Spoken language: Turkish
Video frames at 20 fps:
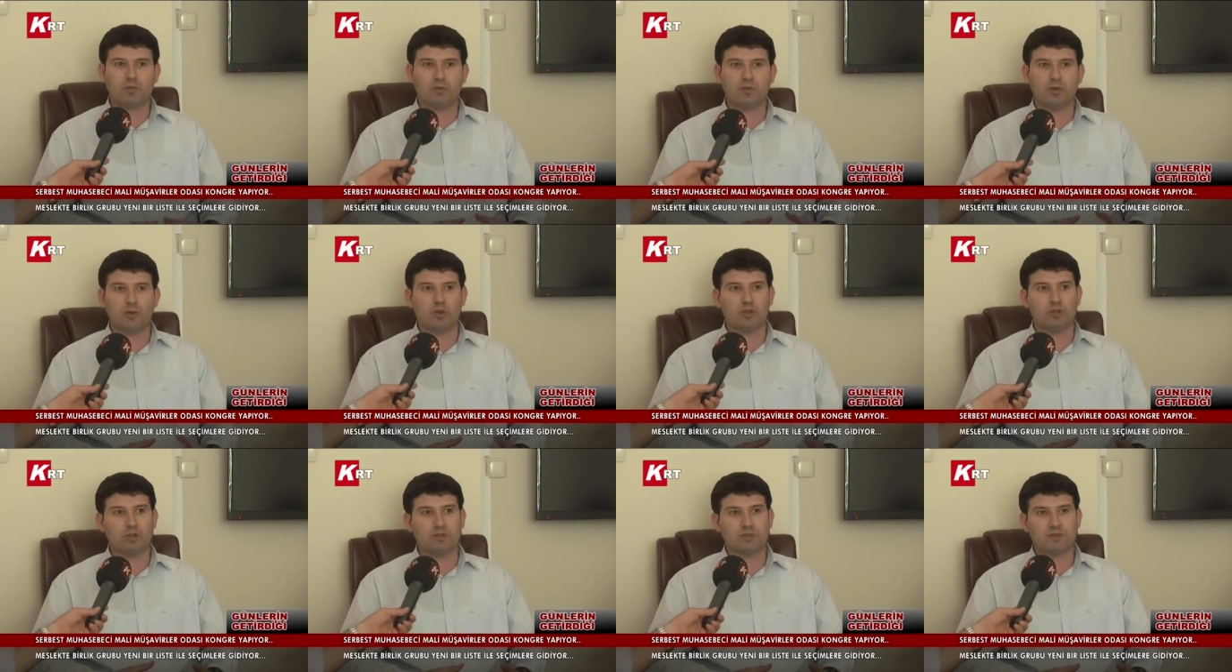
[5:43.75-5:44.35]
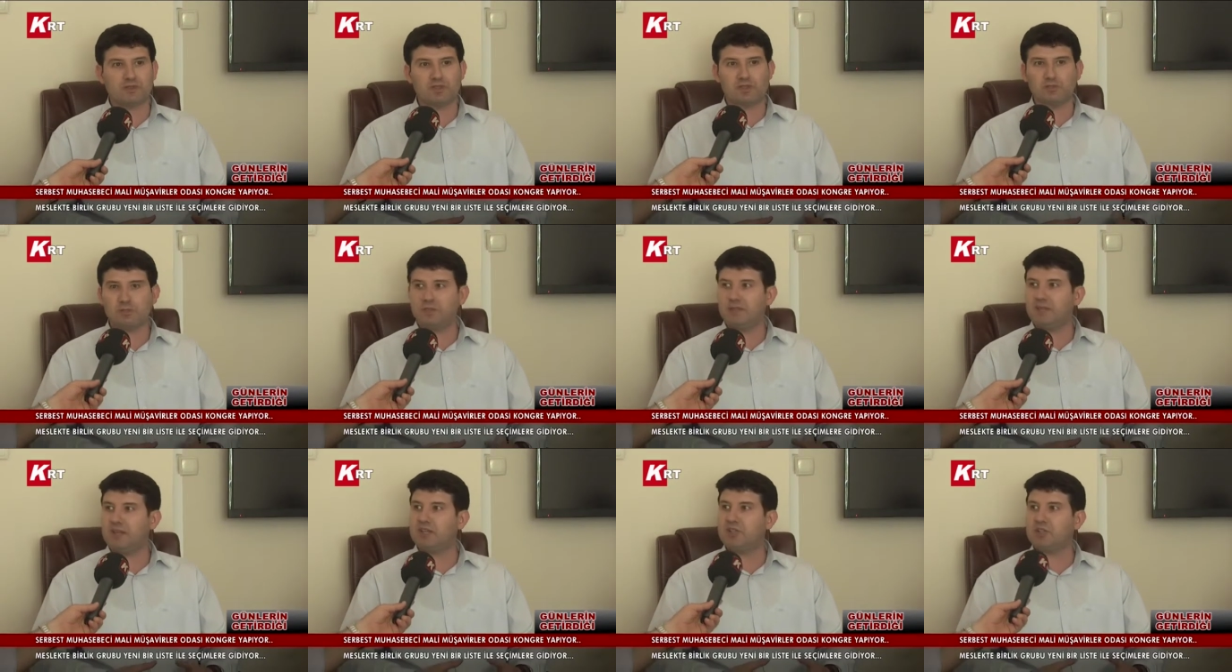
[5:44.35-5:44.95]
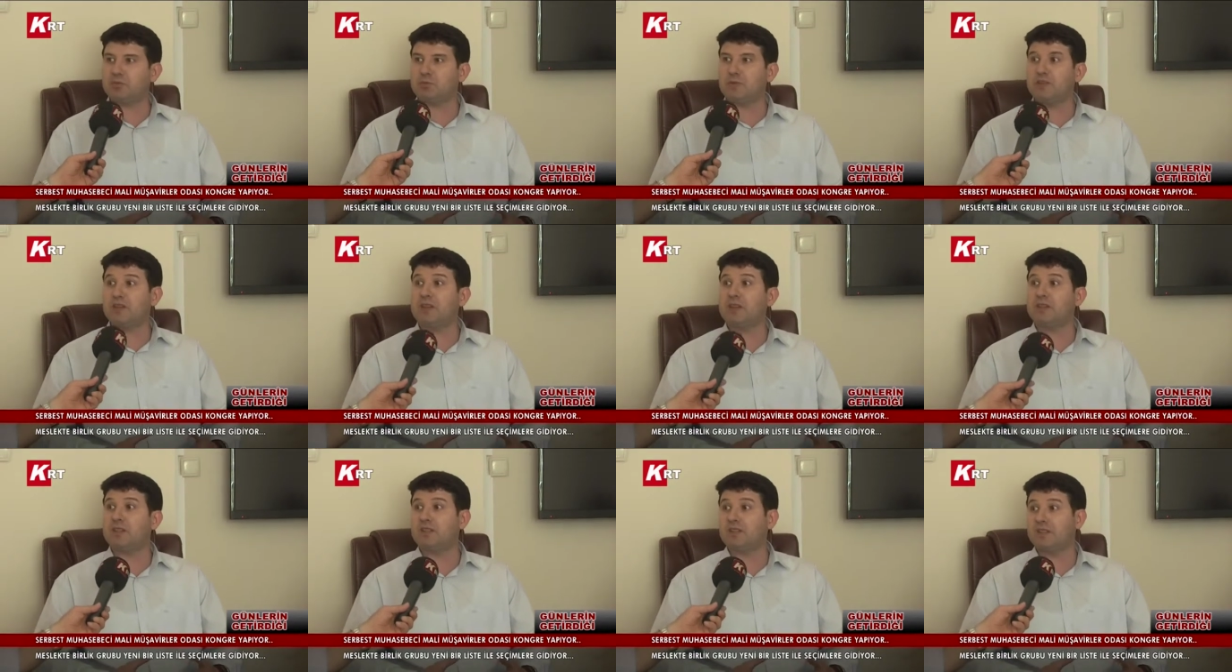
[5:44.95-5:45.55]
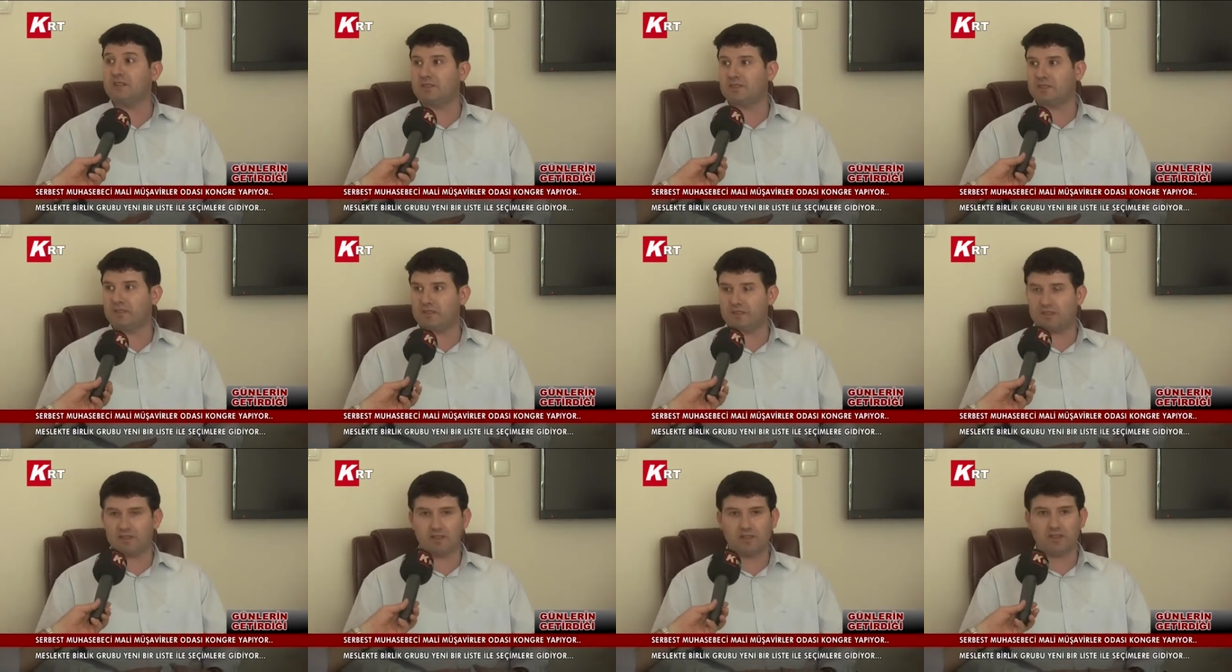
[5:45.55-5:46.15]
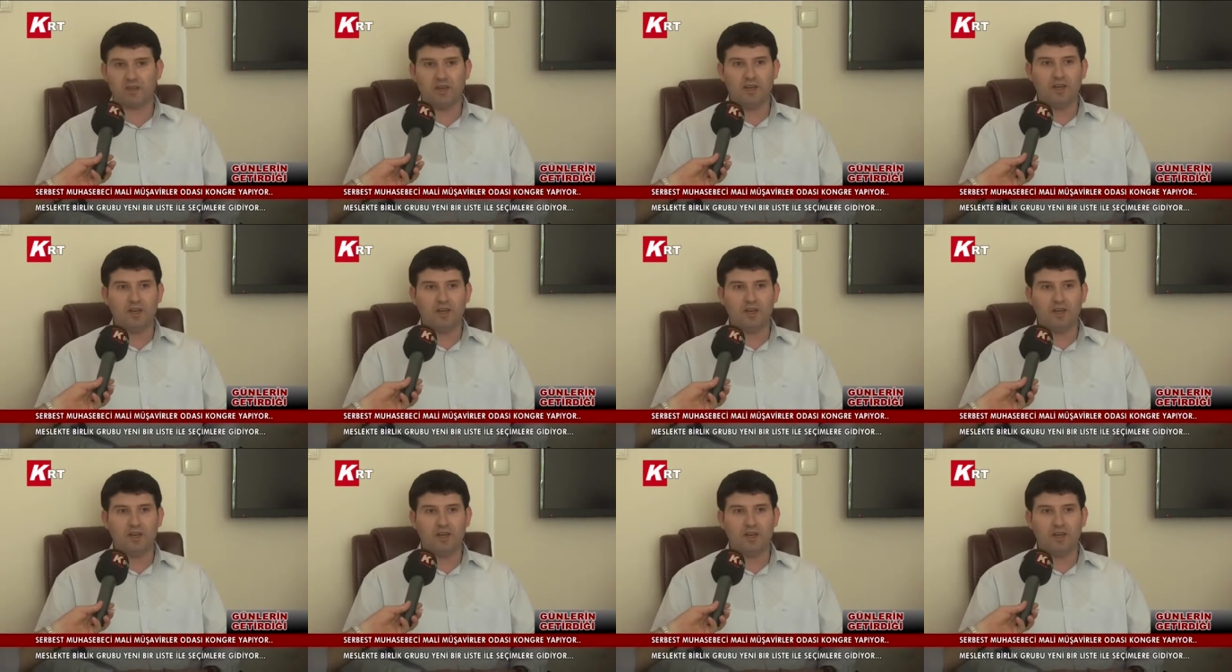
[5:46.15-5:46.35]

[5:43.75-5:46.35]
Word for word: bir odamız için bir değişim gerektiğini hissettik.